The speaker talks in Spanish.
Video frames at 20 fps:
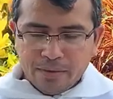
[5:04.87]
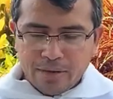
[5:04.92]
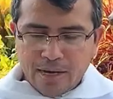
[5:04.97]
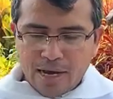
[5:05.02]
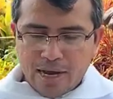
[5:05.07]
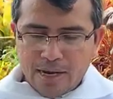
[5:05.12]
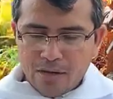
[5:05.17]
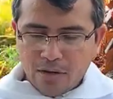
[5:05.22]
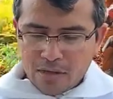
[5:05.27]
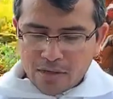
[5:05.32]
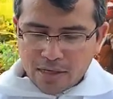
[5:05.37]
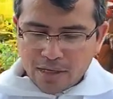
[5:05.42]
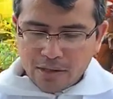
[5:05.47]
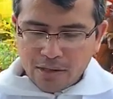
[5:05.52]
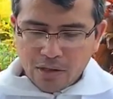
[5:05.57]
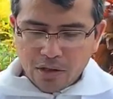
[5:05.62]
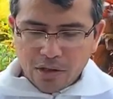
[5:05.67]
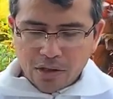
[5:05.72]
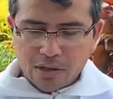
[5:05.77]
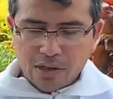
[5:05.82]
a lo que
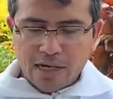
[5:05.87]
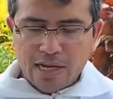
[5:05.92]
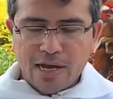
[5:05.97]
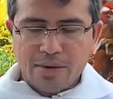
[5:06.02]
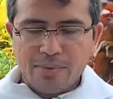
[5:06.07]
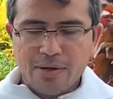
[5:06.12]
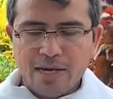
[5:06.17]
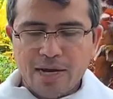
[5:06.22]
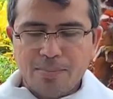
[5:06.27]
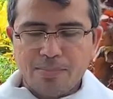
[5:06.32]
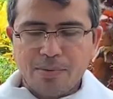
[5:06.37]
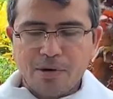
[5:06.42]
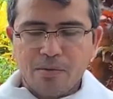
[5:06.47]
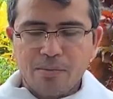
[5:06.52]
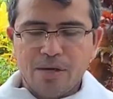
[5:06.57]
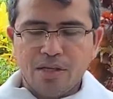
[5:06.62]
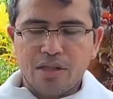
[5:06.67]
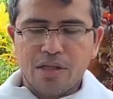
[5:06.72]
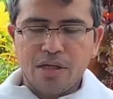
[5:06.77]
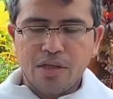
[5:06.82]
Dios le había
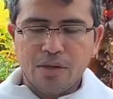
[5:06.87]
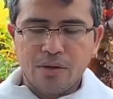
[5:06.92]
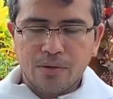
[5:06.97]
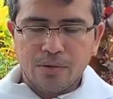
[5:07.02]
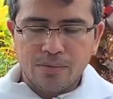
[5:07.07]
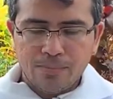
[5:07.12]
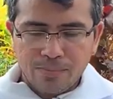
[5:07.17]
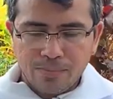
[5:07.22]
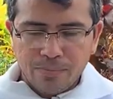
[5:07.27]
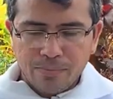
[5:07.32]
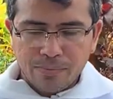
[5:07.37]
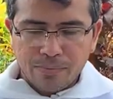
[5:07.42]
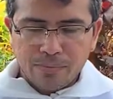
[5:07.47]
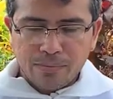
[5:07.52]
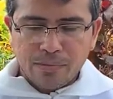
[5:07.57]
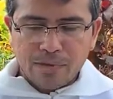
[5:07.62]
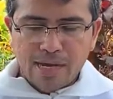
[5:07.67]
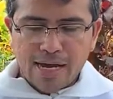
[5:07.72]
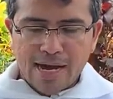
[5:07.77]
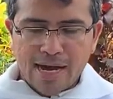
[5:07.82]
prometido.
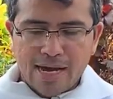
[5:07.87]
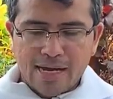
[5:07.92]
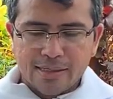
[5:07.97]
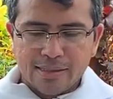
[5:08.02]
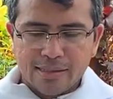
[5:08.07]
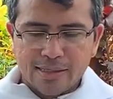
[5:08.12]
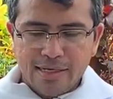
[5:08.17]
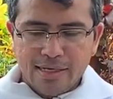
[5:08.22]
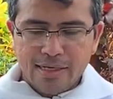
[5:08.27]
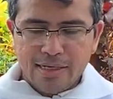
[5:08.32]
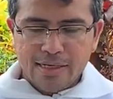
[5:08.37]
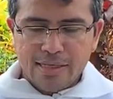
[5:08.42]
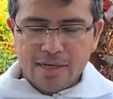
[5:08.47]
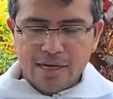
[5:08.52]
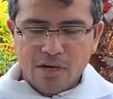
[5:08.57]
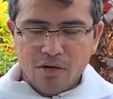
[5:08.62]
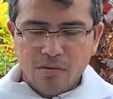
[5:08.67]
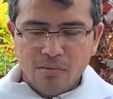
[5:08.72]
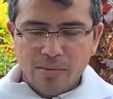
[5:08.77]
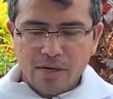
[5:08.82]
Así
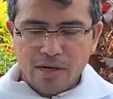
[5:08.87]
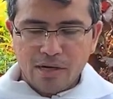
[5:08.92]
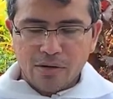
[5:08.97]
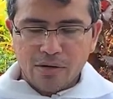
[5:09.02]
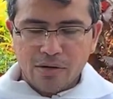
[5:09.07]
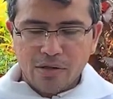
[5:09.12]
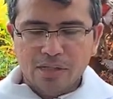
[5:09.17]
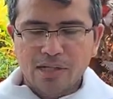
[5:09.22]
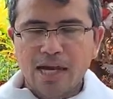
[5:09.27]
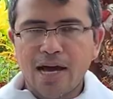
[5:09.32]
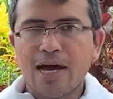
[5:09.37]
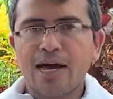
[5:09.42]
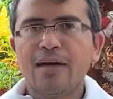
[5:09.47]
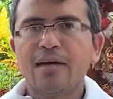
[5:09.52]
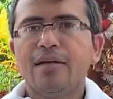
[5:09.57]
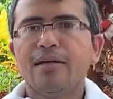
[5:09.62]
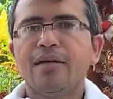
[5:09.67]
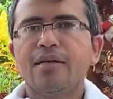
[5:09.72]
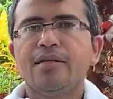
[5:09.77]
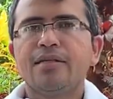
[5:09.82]
de numerosa
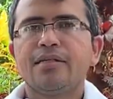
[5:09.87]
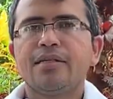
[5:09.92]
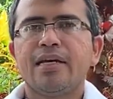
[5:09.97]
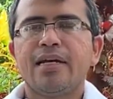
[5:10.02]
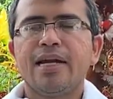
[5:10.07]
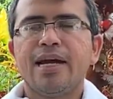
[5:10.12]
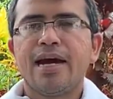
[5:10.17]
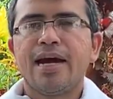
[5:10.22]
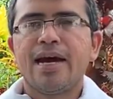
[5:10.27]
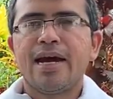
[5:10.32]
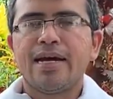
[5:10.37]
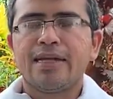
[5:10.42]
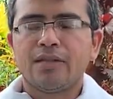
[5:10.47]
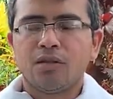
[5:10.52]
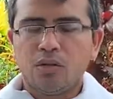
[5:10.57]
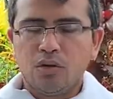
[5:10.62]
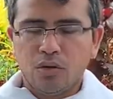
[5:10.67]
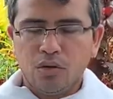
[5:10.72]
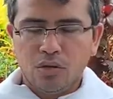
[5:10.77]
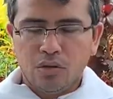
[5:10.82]
será
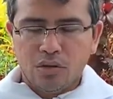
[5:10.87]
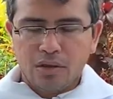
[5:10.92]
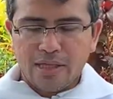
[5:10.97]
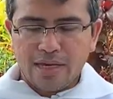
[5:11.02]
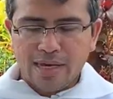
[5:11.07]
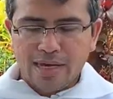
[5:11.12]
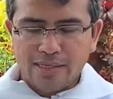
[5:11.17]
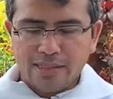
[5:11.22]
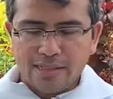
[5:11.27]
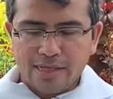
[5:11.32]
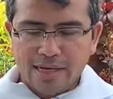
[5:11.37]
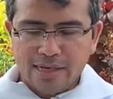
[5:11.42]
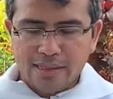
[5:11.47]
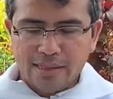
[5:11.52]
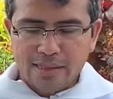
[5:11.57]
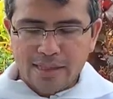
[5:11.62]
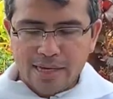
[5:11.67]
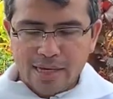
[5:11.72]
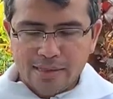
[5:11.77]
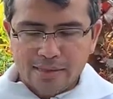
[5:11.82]
tu
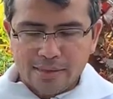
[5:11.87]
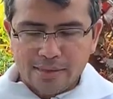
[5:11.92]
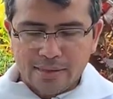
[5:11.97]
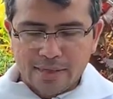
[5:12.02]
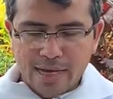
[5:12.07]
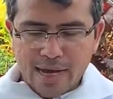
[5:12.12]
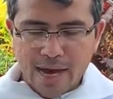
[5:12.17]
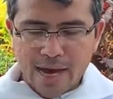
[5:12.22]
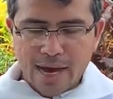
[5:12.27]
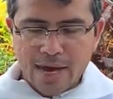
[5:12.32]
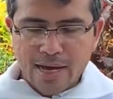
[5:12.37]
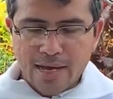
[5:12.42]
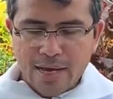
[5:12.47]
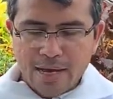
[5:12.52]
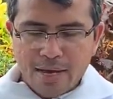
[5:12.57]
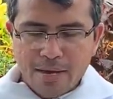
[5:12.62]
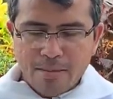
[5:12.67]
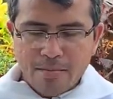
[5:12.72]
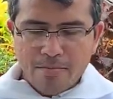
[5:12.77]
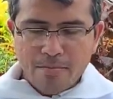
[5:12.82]
descendencia
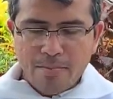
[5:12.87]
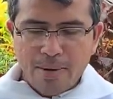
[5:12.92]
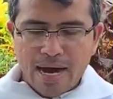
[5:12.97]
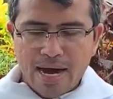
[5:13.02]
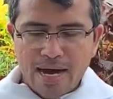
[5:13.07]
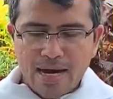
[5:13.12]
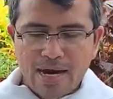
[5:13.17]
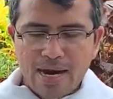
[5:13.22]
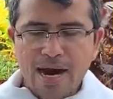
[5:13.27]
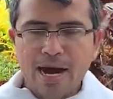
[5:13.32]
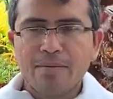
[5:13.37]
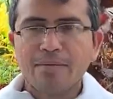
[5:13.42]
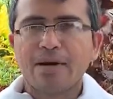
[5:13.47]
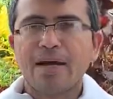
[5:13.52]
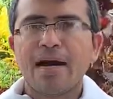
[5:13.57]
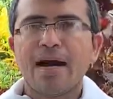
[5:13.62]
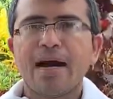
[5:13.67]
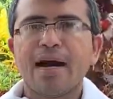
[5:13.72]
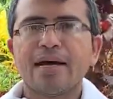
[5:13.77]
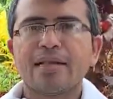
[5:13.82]

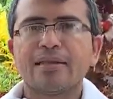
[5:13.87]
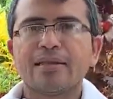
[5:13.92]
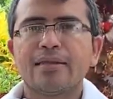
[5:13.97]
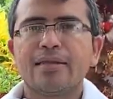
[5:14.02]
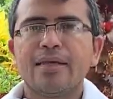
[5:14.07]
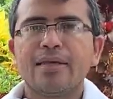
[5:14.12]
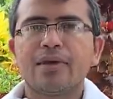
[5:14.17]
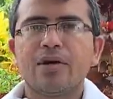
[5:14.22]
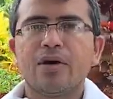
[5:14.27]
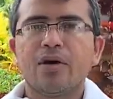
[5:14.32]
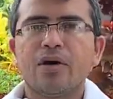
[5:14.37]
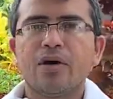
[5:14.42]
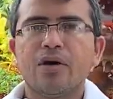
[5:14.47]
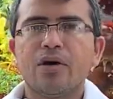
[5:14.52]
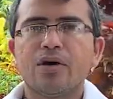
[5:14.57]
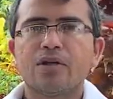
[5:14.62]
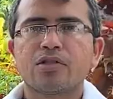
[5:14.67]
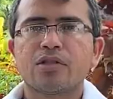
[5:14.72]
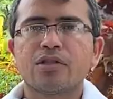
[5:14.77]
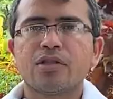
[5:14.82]
palabra de
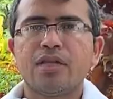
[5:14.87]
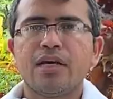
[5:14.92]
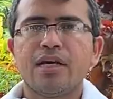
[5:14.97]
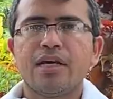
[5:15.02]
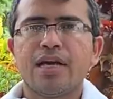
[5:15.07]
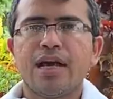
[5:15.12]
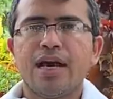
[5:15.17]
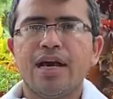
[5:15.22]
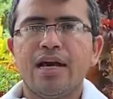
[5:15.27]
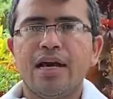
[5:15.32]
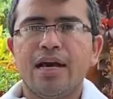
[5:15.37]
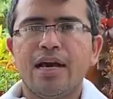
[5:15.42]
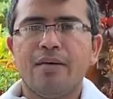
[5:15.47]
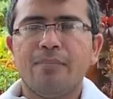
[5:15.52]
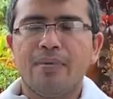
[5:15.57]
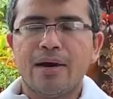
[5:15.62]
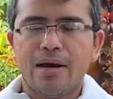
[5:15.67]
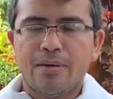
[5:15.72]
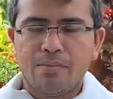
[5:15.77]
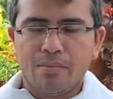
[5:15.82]
Dios. Te
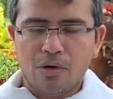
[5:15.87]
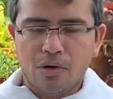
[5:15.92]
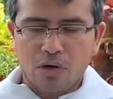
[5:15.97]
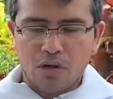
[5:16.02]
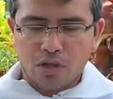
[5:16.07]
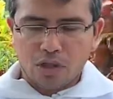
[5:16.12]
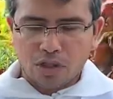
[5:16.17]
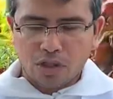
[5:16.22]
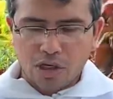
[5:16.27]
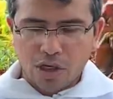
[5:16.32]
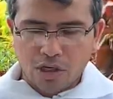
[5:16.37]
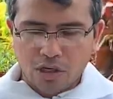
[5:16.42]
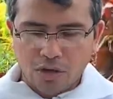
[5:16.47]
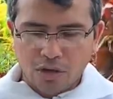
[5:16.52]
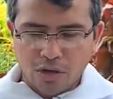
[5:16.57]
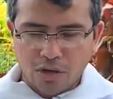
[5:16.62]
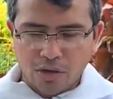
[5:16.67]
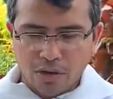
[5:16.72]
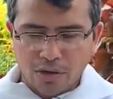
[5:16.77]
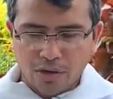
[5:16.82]
alabamos,
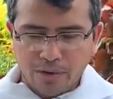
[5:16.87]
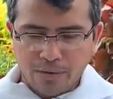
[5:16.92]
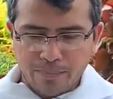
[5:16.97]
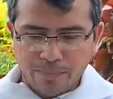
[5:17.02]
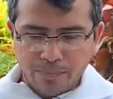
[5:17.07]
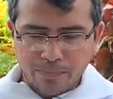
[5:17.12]
Señor.